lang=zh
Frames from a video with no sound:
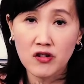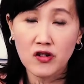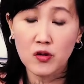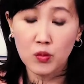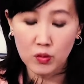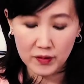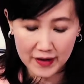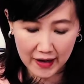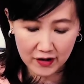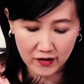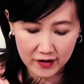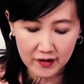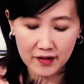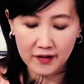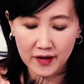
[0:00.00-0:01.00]
似乎在
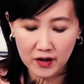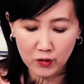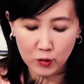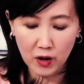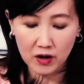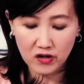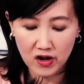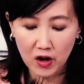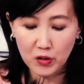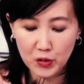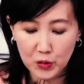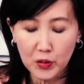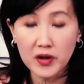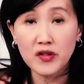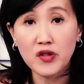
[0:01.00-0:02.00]
这里呢需要稍
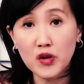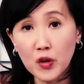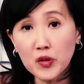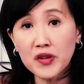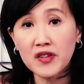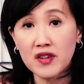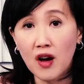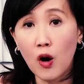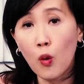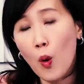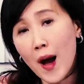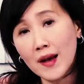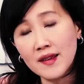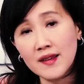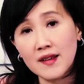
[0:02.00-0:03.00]
作休息哦。
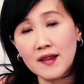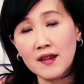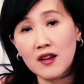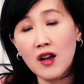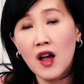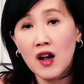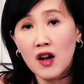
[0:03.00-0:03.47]
花旗